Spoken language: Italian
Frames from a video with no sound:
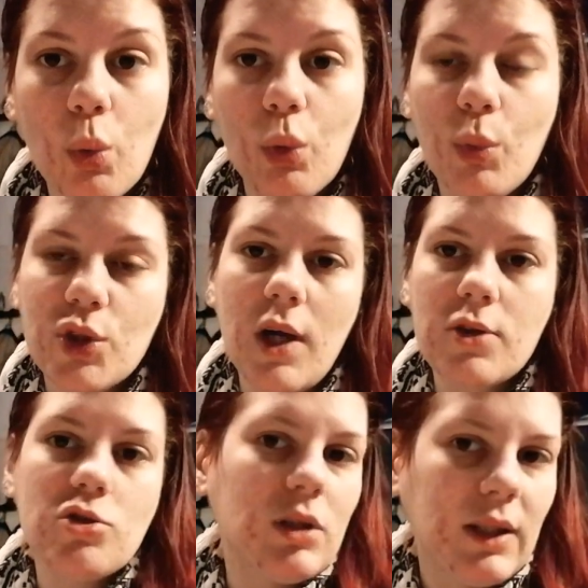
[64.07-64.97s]
gru, in questo
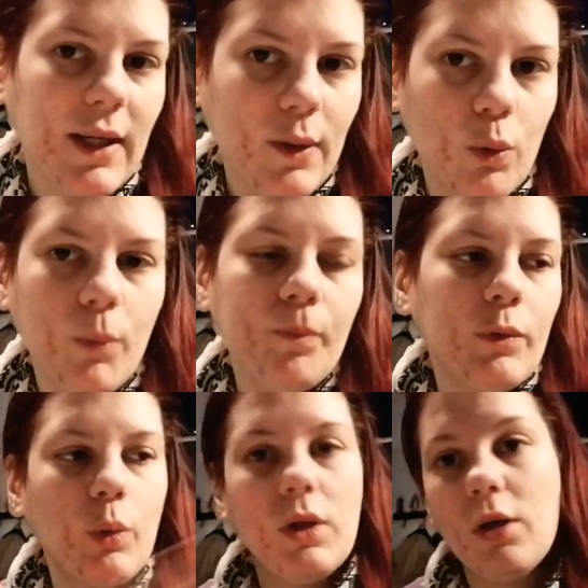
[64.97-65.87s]
caso sono andata alle gru,
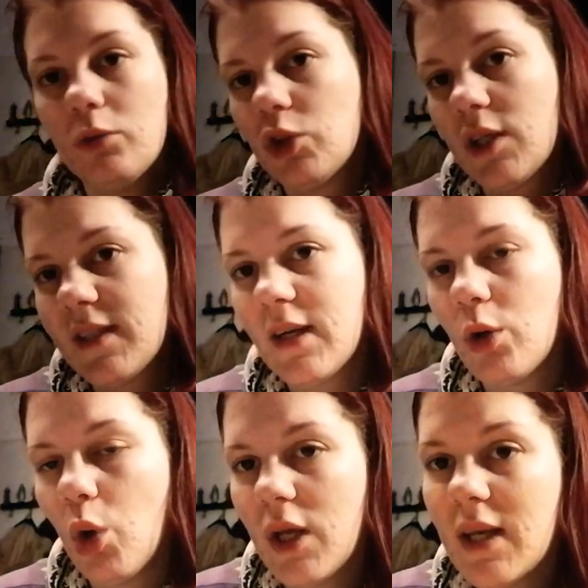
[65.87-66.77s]
quindi c'è sia
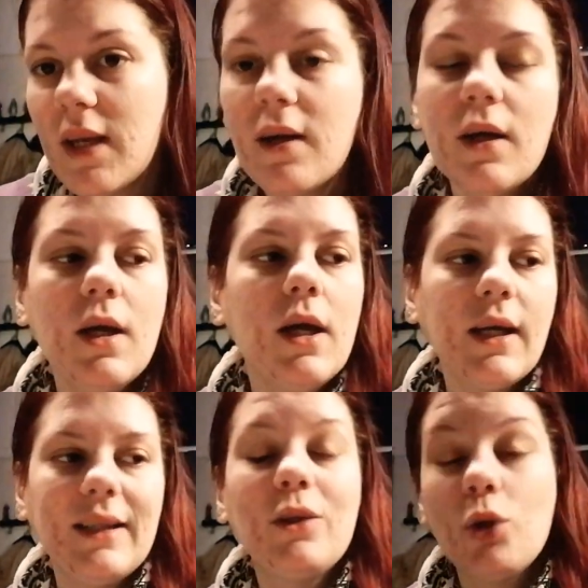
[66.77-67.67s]
Coin
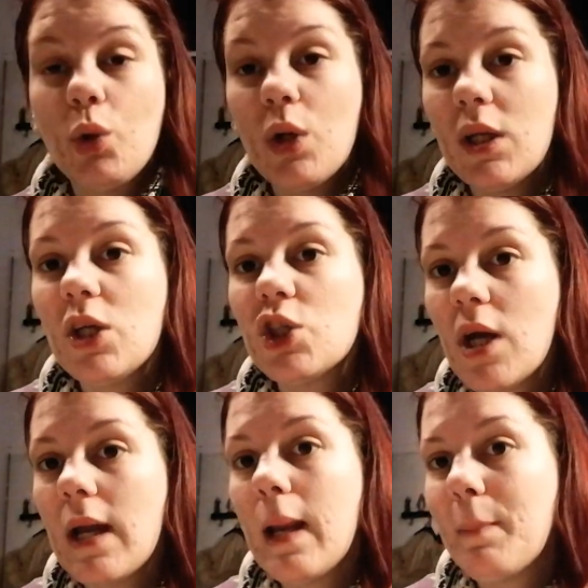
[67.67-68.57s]
che dentro Coin
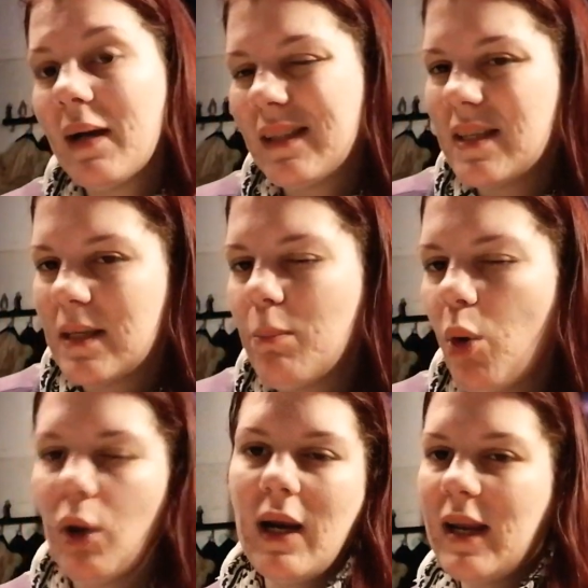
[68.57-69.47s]
c'è la parte di
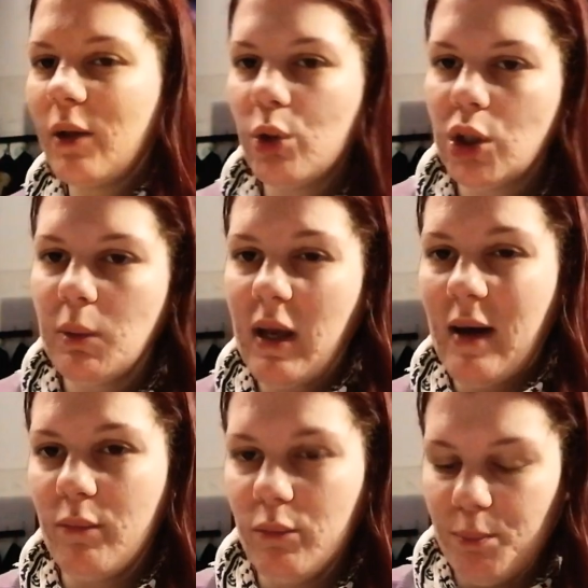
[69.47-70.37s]
Sabon, la riconoscete che ha
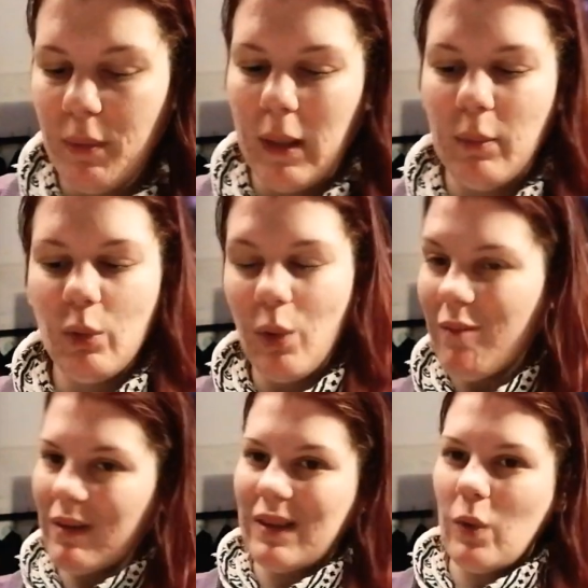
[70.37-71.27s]
un, praticamente un
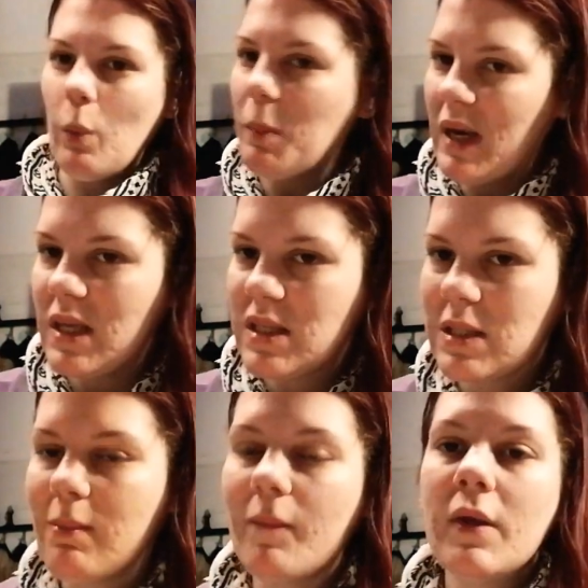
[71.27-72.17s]
lavandino
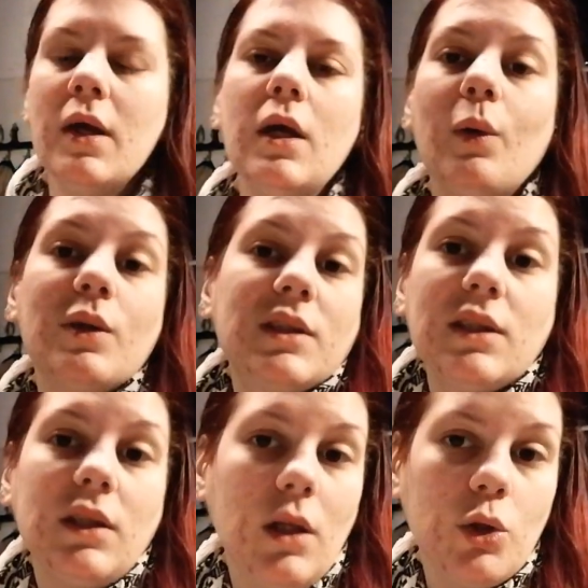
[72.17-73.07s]
bellissimo. Quindi se
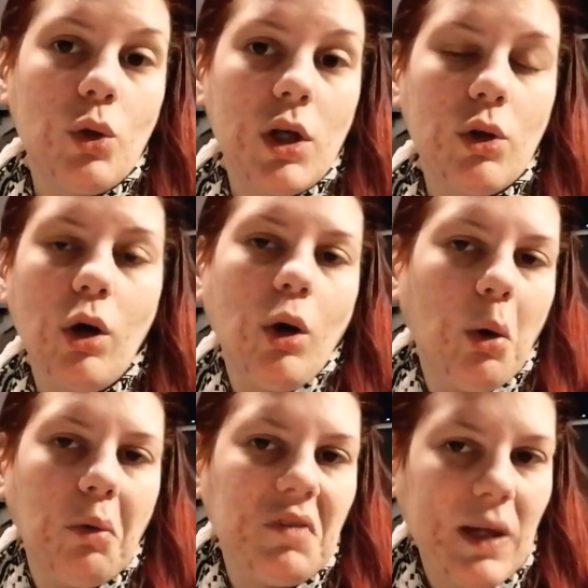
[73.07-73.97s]
siete di Torino
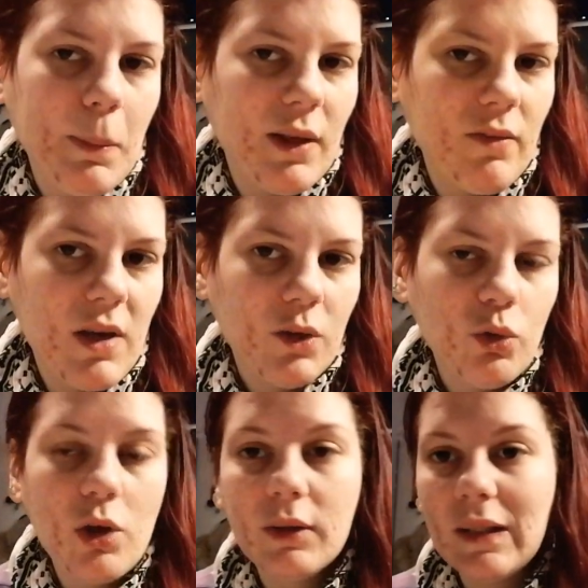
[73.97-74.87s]
o vi capitate di venire a
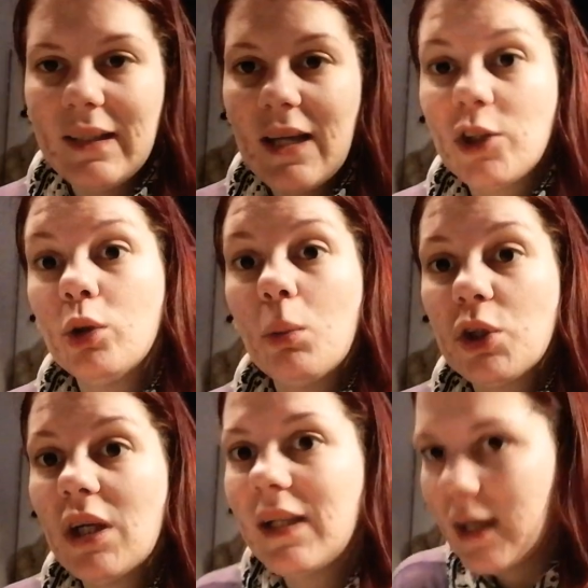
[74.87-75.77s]
Torino andate al centro
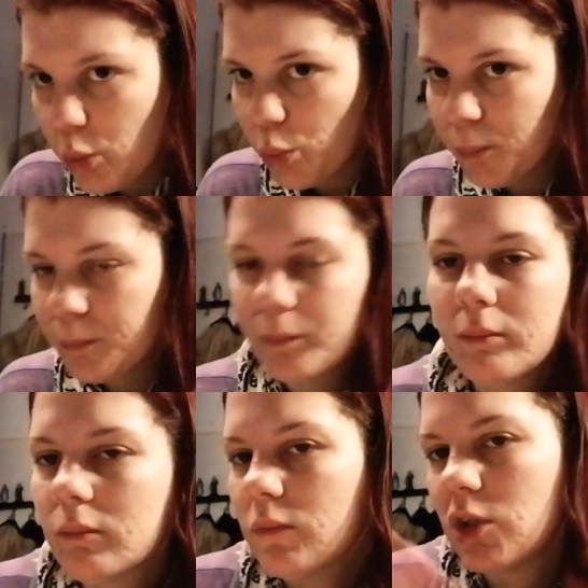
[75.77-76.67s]
commerciale delle gru,
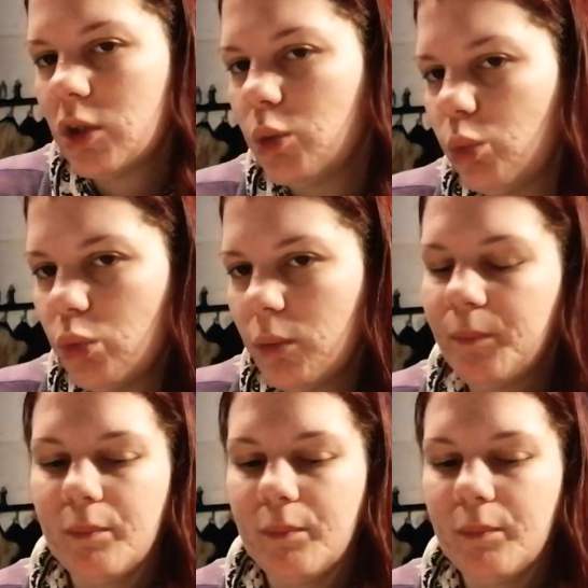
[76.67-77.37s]
c'è di tutto.